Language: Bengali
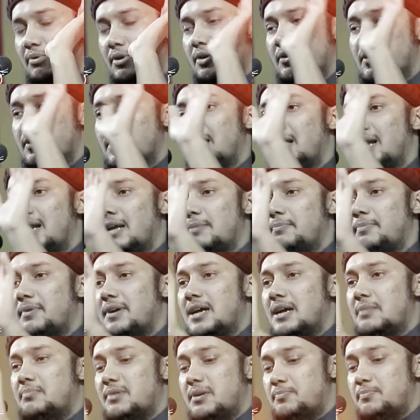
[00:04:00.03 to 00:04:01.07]
পরকালে আল্লাহ
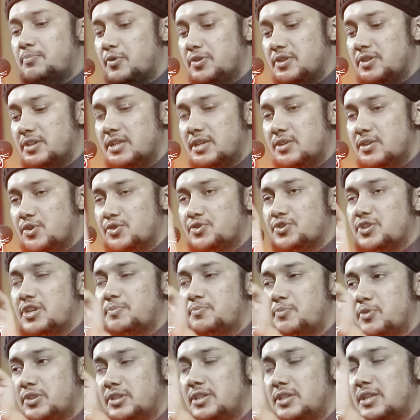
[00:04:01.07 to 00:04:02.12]
পাকে আপনার প্রতিটা
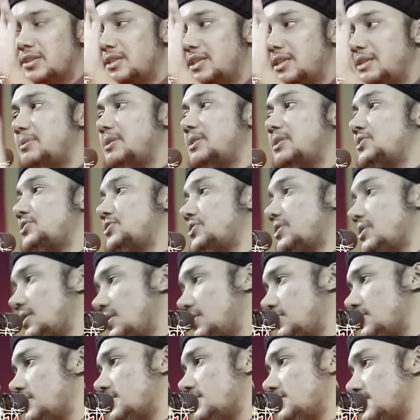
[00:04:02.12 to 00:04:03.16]
কষ্টের প্রতিদান দিবেন
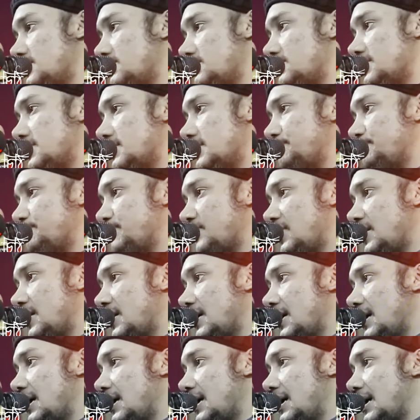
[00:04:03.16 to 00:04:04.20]
ইনশাআল্লাহ
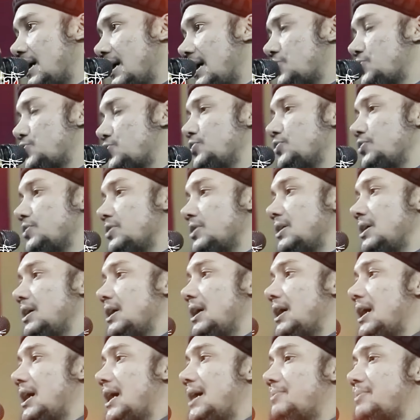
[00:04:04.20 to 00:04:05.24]
আসুন
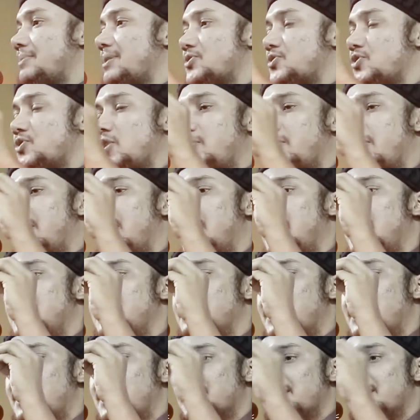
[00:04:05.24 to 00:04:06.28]
আমরা সবাই
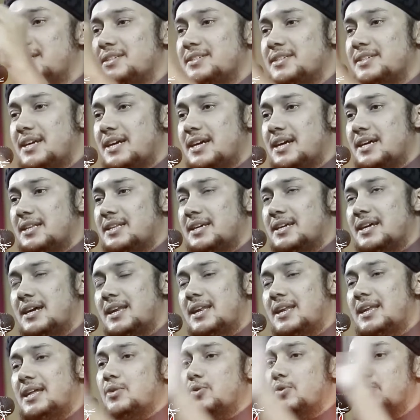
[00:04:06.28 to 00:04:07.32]
যার যার জায়গা থেকে
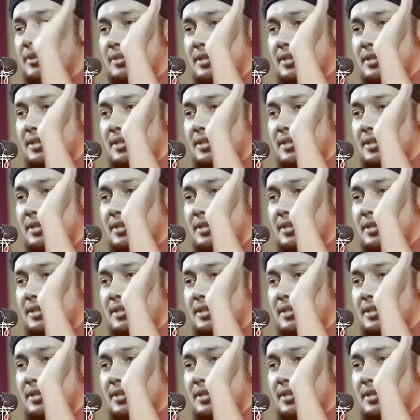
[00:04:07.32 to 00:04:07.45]
আল্লাহর